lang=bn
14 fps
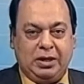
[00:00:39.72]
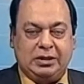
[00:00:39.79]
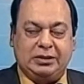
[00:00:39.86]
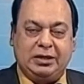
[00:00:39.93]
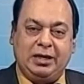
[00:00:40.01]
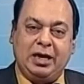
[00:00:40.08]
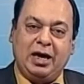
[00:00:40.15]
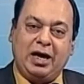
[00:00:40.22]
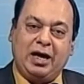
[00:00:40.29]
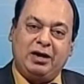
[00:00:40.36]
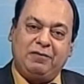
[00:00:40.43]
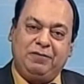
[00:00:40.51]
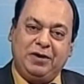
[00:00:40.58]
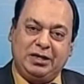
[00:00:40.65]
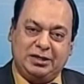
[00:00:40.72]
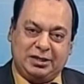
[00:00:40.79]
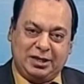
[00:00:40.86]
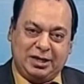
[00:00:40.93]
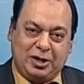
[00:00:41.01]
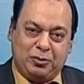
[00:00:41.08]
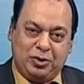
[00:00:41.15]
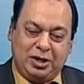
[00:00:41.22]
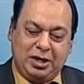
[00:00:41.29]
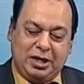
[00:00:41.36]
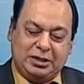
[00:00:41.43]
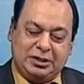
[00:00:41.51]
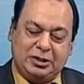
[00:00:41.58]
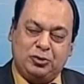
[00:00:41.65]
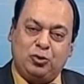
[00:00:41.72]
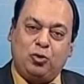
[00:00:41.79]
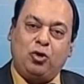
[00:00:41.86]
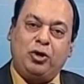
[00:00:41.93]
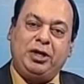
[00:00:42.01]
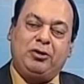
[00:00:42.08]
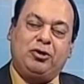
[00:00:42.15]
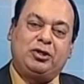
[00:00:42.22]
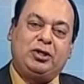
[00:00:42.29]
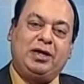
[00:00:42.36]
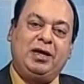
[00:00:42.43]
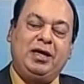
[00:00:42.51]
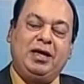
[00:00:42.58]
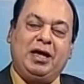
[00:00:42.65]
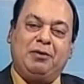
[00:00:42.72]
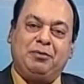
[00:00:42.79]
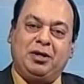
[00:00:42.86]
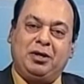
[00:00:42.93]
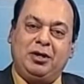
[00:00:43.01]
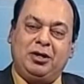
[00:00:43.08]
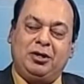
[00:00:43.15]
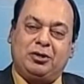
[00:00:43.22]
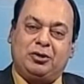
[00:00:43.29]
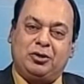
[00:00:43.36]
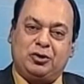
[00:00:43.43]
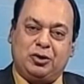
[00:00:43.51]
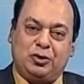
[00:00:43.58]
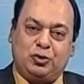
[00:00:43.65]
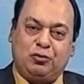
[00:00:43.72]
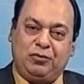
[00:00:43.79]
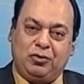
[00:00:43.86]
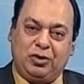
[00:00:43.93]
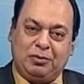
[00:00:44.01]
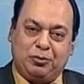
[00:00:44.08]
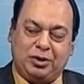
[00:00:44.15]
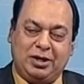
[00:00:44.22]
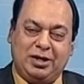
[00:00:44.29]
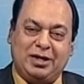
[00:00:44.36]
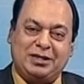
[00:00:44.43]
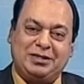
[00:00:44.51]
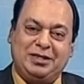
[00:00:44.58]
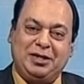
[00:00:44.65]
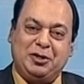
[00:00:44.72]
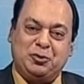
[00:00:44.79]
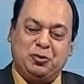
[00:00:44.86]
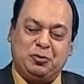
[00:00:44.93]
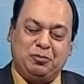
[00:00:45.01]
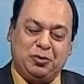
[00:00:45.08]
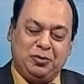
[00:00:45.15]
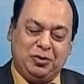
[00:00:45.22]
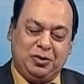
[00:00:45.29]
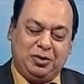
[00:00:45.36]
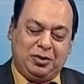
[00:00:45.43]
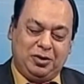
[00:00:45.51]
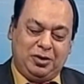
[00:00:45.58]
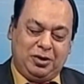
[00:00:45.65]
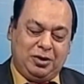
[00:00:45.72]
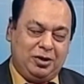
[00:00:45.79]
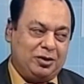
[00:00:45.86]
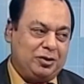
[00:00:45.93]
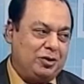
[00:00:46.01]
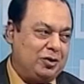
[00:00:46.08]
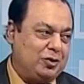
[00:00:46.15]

সেই আনফিট যাতে না হই সেজন্য অনেক কথা আমরা ডক্টর শফিউল্লাহ প্রধানের কাছ থেকে শুনব ডক্টর